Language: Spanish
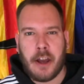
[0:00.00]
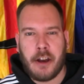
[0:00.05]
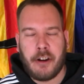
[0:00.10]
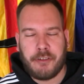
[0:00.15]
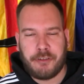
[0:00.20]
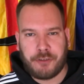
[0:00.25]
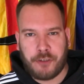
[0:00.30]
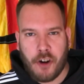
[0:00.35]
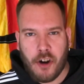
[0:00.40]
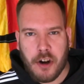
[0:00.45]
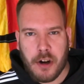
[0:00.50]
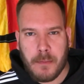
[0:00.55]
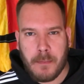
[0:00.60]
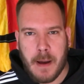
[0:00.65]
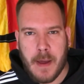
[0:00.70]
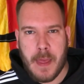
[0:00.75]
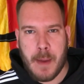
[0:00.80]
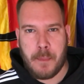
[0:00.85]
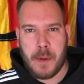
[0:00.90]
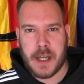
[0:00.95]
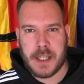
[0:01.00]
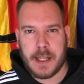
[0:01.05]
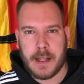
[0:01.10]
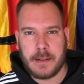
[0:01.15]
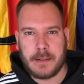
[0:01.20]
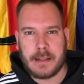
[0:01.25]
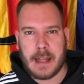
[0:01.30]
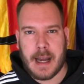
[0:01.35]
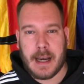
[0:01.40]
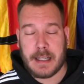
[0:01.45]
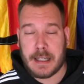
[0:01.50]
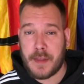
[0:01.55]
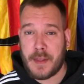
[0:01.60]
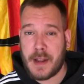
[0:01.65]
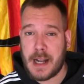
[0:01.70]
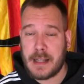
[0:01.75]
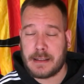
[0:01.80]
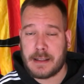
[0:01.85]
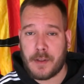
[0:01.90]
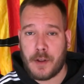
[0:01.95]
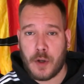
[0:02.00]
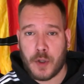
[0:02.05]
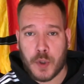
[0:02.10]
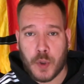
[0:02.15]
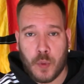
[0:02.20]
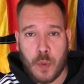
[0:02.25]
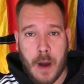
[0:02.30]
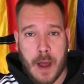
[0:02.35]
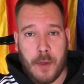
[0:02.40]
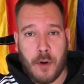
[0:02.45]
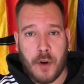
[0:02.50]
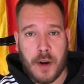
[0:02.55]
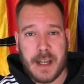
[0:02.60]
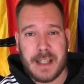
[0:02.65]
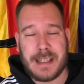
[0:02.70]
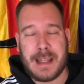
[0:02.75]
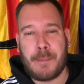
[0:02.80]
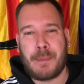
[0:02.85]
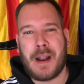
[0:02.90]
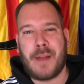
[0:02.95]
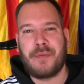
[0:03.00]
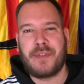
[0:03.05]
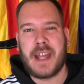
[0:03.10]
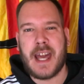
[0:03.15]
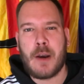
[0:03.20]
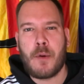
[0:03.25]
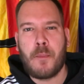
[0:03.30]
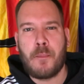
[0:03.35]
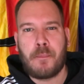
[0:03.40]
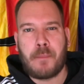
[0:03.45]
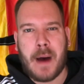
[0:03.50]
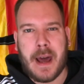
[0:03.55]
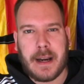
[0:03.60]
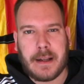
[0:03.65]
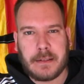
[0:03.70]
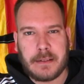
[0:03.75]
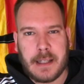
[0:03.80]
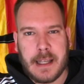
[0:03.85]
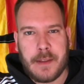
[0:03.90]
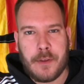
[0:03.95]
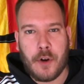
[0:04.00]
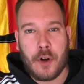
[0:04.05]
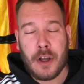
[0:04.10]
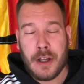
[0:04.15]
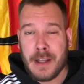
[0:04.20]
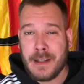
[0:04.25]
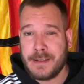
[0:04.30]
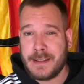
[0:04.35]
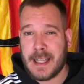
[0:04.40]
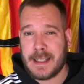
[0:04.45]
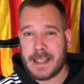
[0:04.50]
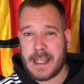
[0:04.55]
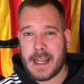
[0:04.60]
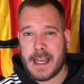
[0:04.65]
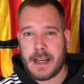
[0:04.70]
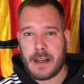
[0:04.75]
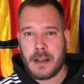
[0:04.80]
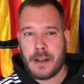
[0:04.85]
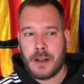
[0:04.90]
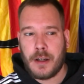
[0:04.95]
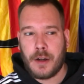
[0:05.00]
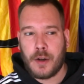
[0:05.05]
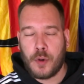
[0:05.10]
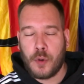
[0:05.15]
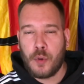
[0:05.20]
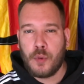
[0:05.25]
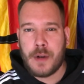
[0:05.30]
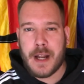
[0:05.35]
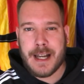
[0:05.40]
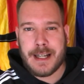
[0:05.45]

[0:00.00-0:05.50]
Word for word: forma de presentarse delante de los jugadores, de plantear un partido, de tener un